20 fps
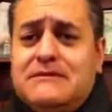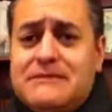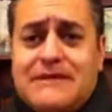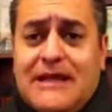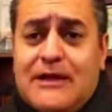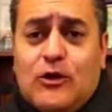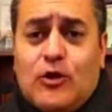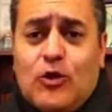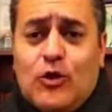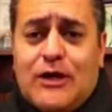
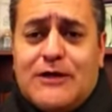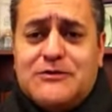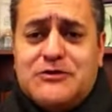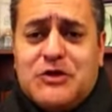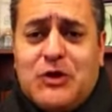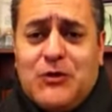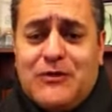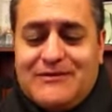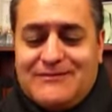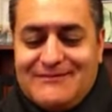del
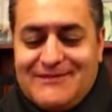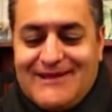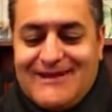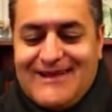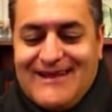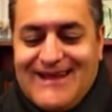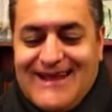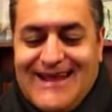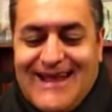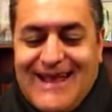corazón
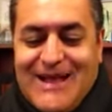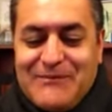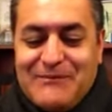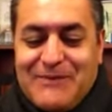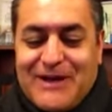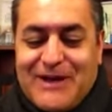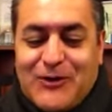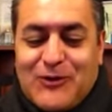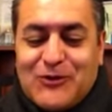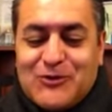
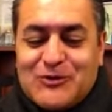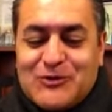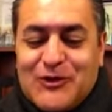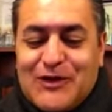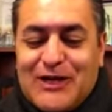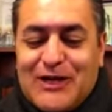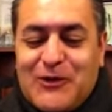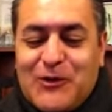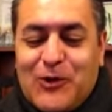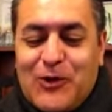para construir
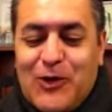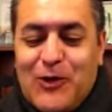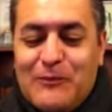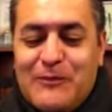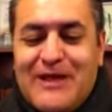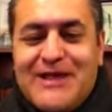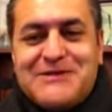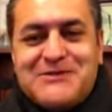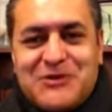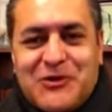la
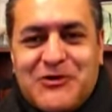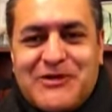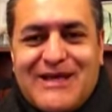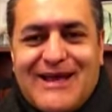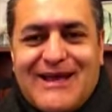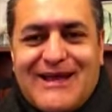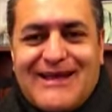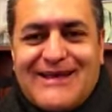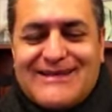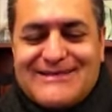Colombia
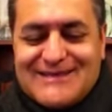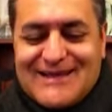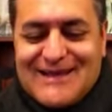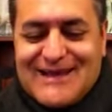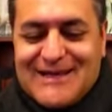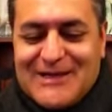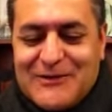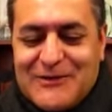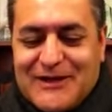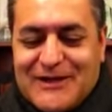soñada desde la
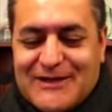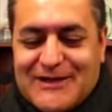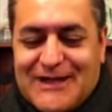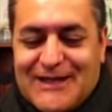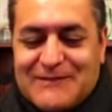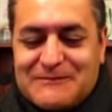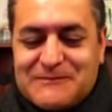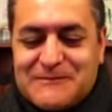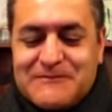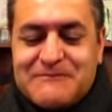
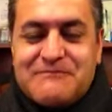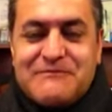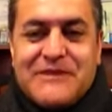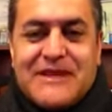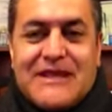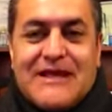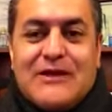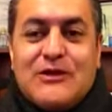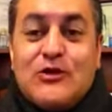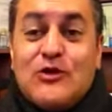libertad.
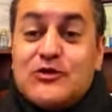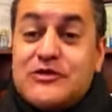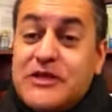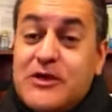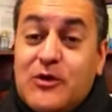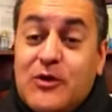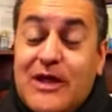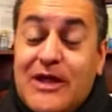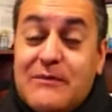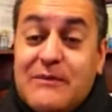Nos
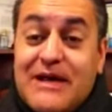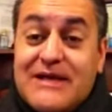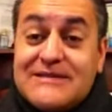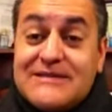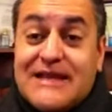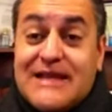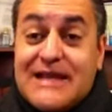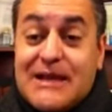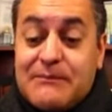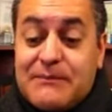dijo además
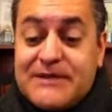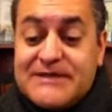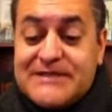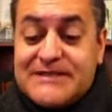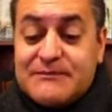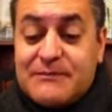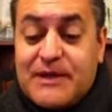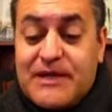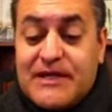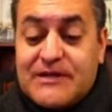que la paz
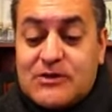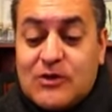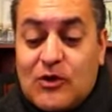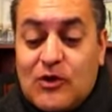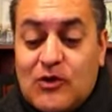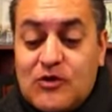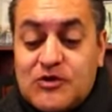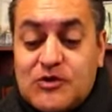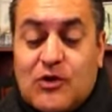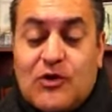es para
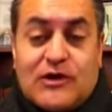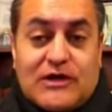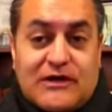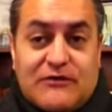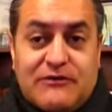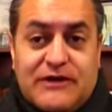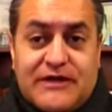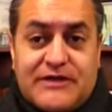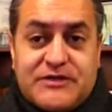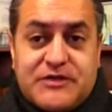todos con
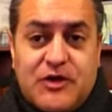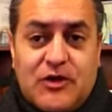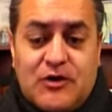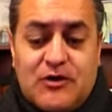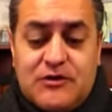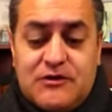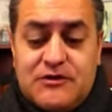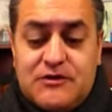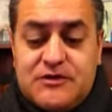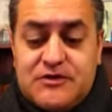
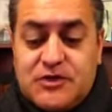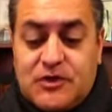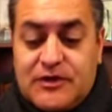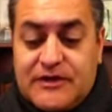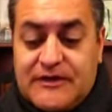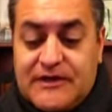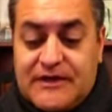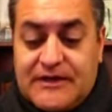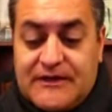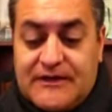reflexión,
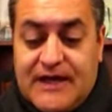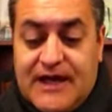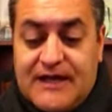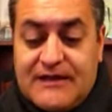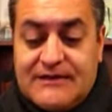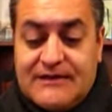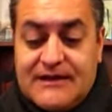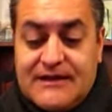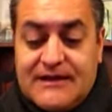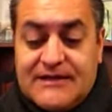
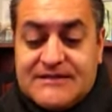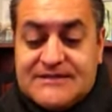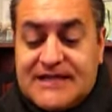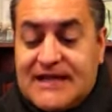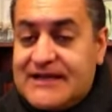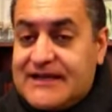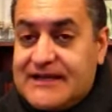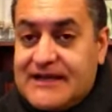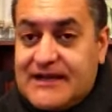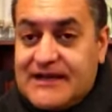solidaridad,
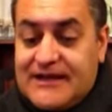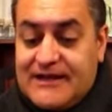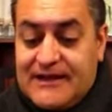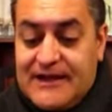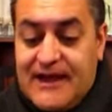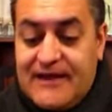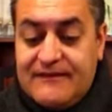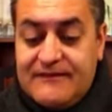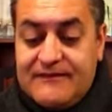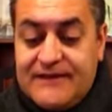salir
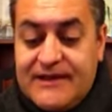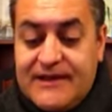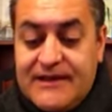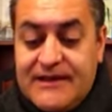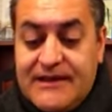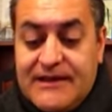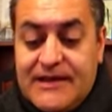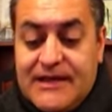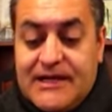adelante,